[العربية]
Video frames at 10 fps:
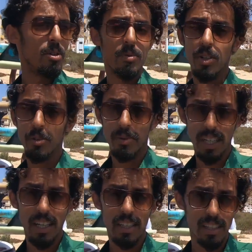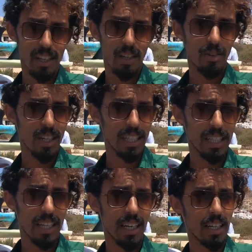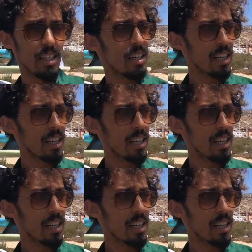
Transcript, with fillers: لابي غادي ندخلو الكاتدرال